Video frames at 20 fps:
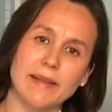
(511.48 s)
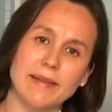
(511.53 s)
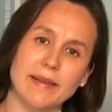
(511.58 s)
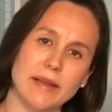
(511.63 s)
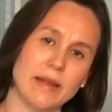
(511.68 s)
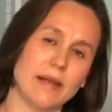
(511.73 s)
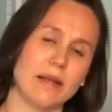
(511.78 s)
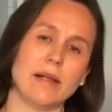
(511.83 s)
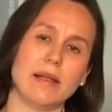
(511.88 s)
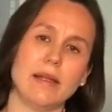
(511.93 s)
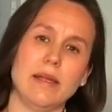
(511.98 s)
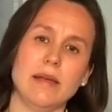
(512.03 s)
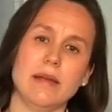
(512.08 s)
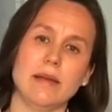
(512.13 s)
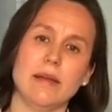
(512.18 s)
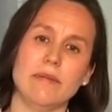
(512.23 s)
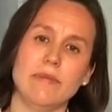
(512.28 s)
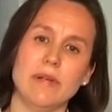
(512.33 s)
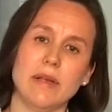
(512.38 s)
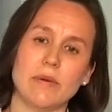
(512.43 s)
sinken hier
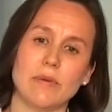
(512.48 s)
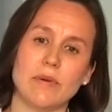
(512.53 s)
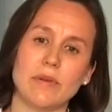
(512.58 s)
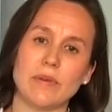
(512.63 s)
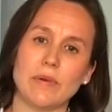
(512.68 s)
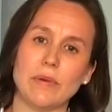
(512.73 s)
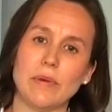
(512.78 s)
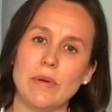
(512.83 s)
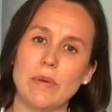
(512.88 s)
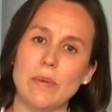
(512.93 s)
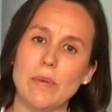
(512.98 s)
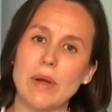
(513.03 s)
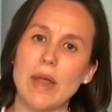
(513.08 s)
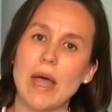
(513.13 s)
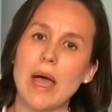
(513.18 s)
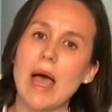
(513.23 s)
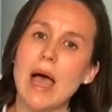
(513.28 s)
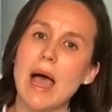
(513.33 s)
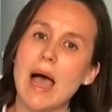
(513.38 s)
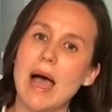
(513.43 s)
in der Währungsunion.
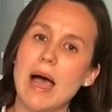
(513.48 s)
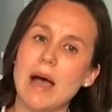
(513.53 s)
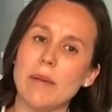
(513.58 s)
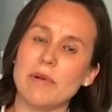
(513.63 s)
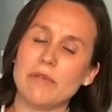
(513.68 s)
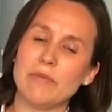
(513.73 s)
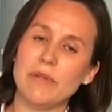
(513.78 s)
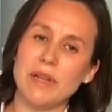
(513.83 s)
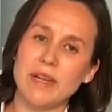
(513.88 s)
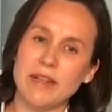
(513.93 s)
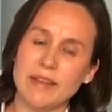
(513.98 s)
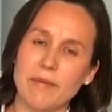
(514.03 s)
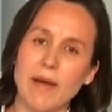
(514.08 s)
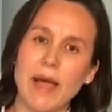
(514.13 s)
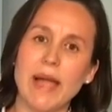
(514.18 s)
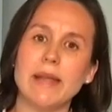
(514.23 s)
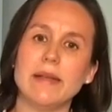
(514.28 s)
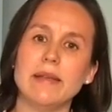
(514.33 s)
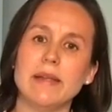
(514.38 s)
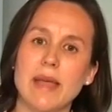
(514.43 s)
Aber für die
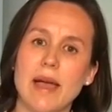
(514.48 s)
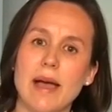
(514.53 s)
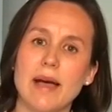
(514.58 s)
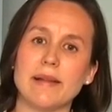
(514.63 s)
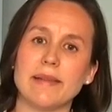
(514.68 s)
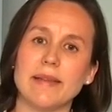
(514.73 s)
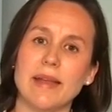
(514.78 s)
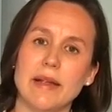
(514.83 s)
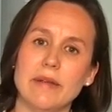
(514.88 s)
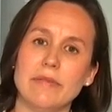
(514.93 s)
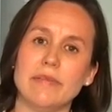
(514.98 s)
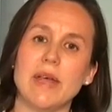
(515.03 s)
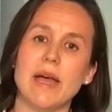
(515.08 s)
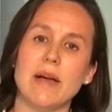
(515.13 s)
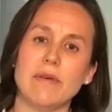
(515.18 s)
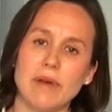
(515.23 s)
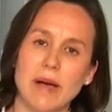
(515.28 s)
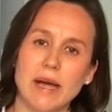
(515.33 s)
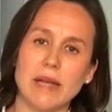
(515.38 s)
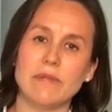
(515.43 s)
zweite Jahreshälfte
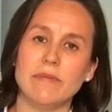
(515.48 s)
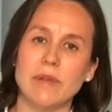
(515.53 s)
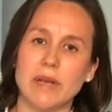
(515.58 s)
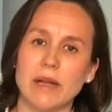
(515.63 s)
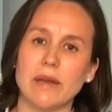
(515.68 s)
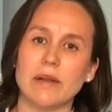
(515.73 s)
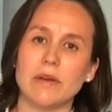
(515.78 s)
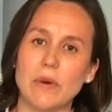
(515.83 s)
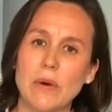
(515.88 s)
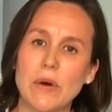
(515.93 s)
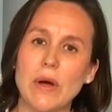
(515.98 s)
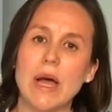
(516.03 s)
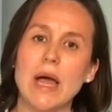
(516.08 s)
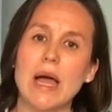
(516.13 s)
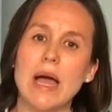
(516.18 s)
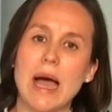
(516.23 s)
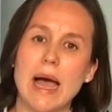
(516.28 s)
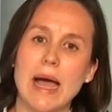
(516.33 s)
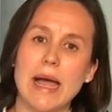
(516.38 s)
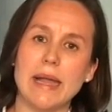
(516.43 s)
erwarten wir dann doch
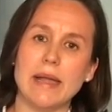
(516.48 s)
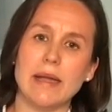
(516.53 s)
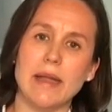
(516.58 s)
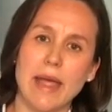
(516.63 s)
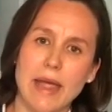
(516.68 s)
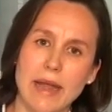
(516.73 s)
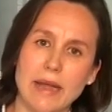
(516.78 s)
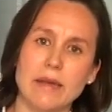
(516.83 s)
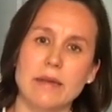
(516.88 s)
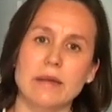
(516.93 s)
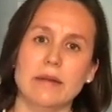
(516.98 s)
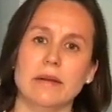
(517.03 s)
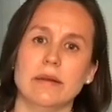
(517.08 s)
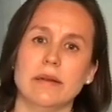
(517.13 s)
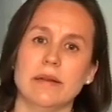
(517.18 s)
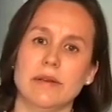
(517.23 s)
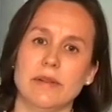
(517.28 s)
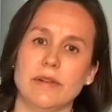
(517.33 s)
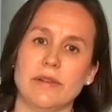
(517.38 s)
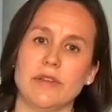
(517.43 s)
ein Ende
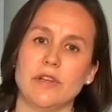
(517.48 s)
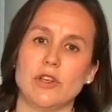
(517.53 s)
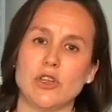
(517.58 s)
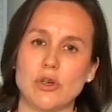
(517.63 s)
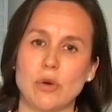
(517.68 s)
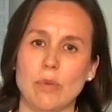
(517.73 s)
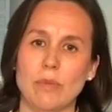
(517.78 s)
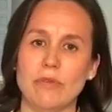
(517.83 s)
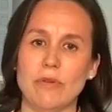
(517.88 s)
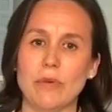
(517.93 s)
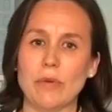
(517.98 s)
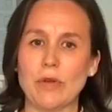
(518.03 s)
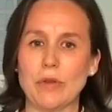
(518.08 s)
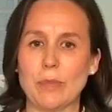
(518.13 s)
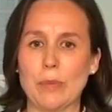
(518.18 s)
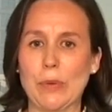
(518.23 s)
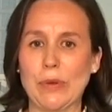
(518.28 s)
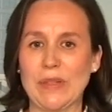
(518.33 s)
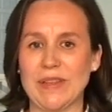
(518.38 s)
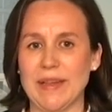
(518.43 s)
des
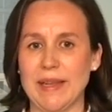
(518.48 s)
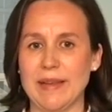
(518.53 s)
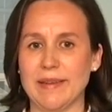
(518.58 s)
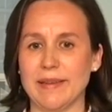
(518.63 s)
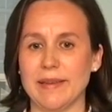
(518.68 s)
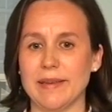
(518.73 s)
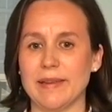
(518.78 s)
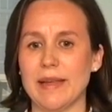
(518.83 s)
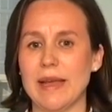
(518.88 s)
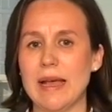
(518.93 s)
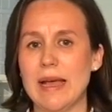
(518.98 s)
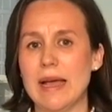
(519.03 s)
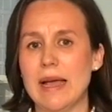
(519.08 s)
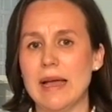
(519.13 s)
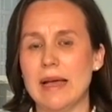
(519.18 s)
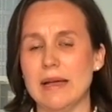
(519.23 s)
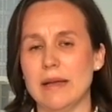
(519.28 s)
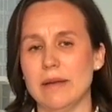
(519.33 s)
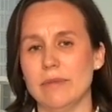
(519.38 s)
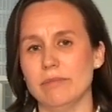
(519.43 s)
Schrumpfungsprozesses.
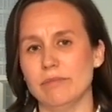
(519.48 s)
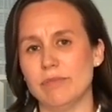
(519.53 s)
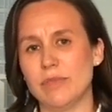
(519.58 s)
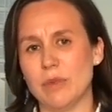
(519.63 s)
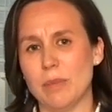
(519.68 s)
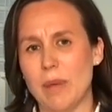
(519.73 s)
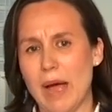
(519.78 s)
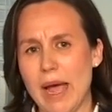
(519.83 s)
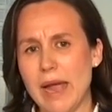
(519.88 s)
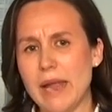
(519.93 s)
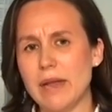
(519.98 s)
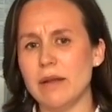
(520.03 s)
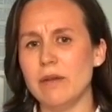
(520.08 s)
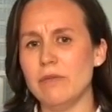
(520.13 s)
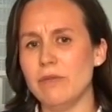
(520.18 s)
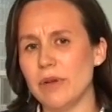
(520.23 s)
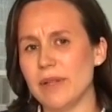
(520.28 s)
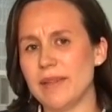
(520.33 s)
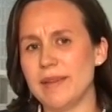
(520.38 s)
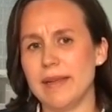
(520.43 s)
Ähm, zum
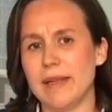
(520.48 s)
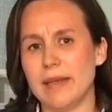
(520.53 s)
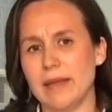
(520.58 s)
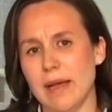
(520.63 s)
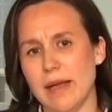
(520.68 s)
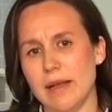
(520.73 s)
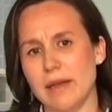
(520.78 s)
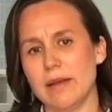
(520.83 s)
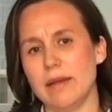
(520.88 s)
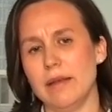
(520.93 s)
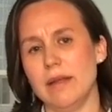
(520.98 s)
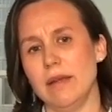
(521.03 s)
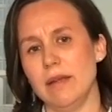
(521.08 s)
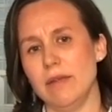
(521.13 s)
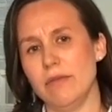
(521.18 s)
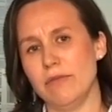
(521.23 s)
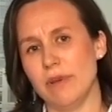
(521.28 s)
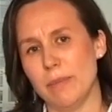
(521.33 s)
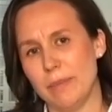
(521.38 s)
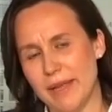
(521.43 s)
einen wird sich dann die
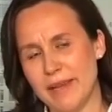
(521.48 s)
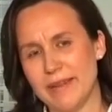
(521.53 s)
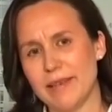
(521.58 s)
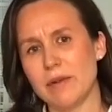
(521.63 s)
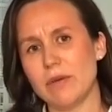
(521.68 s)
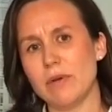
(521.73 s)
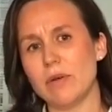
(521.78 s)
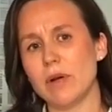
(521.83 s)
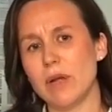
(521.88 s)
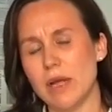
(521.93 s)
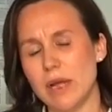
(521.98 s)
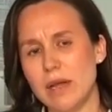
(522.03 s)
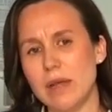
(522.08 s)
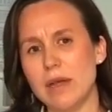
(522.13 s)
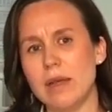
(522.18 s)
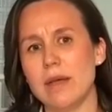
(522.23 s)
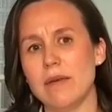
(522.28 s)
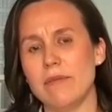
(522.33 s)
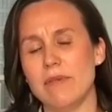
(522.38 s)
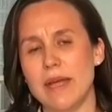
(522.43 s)
Verbesserung
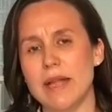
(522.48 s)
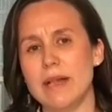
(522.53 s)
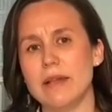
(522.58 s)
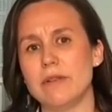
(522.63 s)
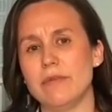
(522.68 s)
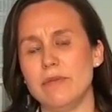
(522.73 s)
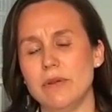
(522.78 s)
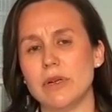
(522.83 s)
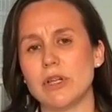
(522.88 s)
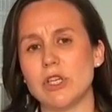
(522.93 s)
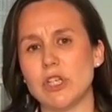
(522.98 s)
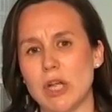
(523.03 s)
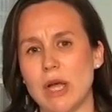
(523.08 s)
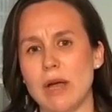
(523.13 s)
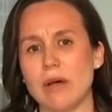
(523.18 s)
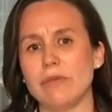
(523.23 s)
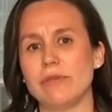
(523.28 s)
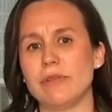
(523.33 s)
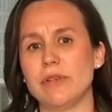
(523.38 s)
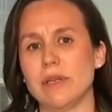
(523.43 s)
in der
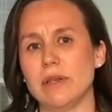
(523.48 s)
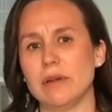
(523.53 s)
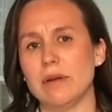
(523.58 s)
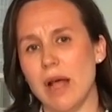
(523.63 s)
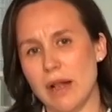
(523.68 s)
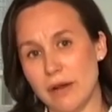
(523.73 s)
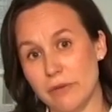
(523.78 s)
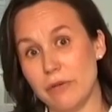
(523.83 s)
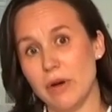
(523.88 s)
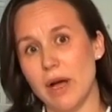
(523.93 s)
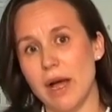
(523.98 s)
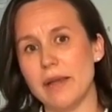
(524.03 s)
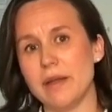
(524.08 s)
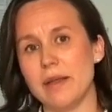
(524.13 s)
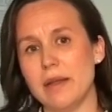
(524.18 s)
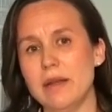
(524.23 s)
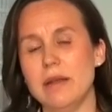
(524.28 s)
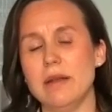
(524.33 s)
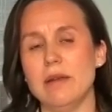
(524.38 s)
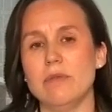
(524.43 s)
Weltwirtschaft, äh, allen voran
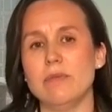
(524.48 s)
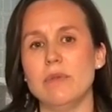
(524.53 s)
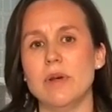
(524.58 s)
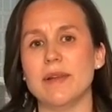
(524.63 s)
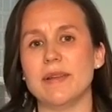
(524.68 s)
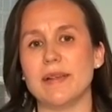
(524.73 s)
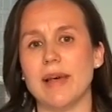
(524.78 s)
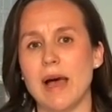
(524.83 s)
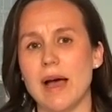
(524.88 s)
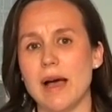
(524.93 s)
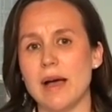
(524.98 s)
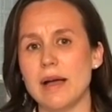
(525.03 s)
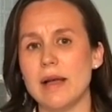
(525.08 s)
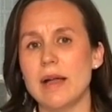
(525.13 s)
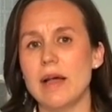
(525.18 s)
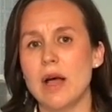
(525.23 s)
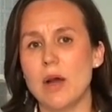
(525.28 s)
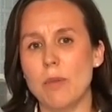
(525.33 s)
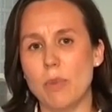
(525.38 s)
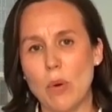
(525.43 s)
in den USA,
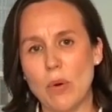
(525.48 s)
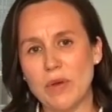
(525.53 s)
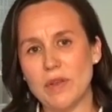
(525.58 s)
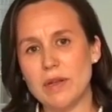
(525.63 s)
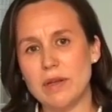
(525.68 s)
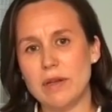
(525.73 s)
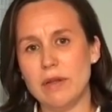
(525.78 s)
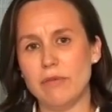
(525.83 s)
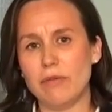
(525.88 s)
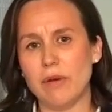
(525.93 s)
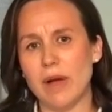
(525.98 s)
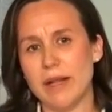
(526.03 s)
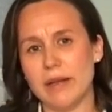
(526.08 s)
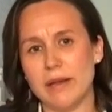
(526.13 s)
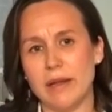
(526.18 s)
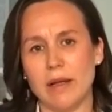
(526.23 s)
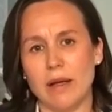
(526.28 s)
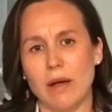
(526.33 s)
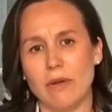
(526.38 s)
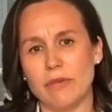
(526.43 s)
positiv vor allen
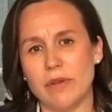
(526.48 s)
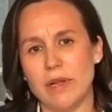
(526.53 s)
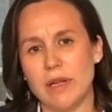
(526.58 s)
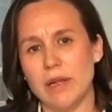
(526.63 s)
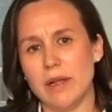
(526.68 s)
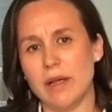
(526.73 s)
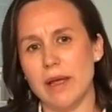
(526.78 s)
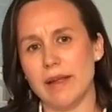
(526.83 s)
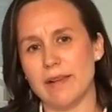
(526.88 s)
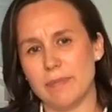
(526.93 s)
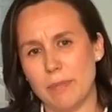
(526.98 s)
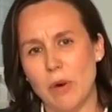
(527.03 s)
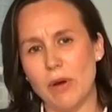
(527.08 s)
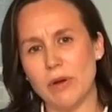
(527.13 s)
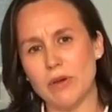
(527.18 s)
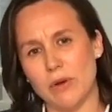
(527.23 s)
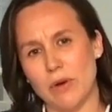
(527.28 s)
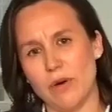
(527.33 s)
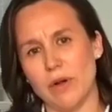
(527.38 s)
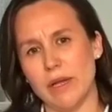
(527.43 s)
Dingen auf die
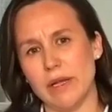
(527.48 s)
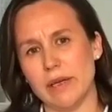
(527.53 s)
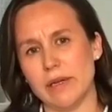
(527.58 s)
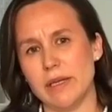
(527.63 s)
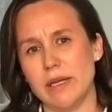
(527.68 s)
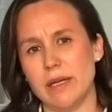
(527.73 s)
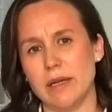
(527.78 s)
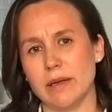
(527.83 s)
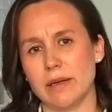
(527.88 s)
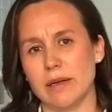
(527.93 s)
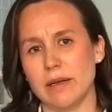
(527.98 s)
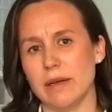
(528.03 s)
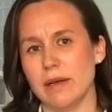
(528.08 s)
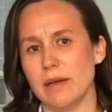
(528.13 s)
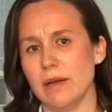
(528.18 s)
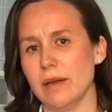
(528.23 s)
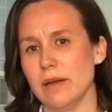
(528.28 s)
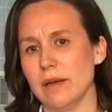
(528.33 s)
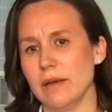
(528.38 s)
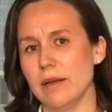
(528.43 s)

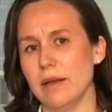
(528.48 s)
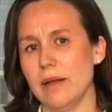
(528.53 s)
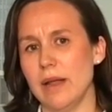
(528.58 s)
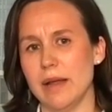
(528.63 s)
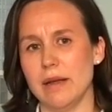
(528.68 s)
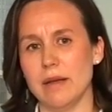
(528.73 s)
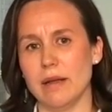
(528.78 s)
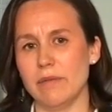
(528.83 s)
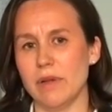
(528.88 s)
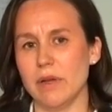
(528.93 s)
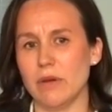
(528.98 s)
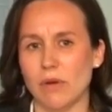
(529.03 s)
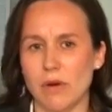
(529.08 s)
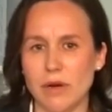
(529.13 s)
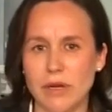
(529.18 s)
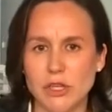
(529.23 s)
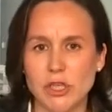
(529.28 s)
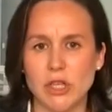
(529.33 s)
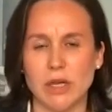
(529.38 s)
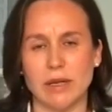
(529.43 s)
exportorientierten äh, Länder wie
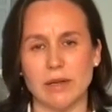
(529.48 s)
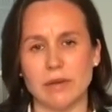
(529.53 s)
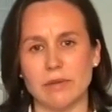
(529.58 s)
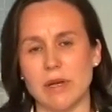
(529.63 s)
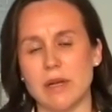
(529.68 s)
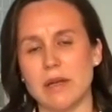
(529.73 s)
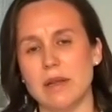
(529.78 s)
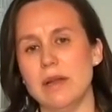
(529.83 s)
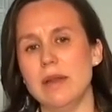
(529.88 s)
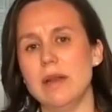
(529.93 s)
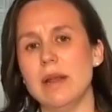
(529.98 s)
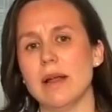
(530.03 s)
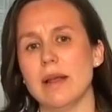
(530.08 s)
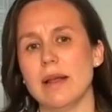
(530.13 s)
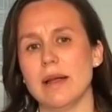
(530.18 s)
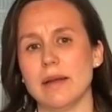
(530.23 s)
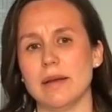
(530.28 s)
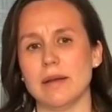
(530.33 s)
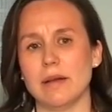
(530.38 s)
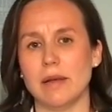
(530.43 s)
Deutschland oder die
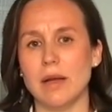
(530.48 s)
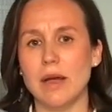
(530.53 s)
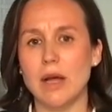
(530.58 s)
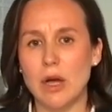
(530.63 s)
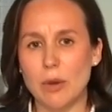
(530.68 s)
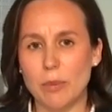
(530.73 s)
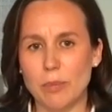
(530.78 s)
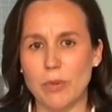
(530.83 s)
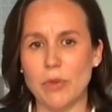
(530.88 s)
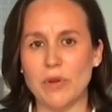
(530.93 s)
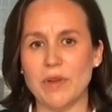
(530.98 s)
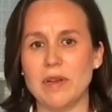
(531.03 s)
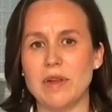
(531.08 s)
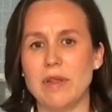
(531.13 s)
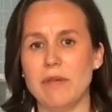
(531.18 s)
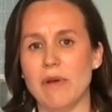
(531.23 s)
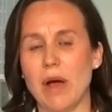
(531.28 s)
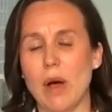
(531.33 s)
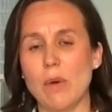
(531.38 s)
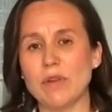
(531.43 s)
Niederlande
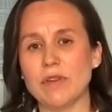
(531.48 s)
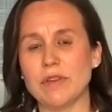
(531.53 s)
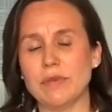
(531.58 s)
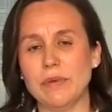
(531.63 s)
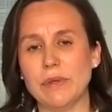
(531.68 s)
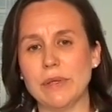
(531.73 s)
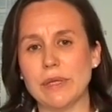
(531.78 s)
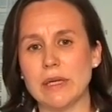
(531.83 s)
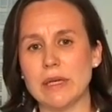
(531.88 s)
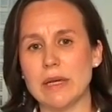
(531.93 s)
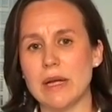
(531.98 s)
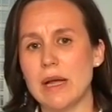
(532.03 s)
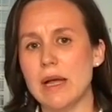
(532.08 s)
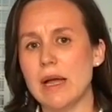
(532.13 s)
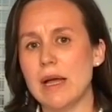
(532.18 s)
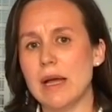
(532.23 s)
positiv auswirken.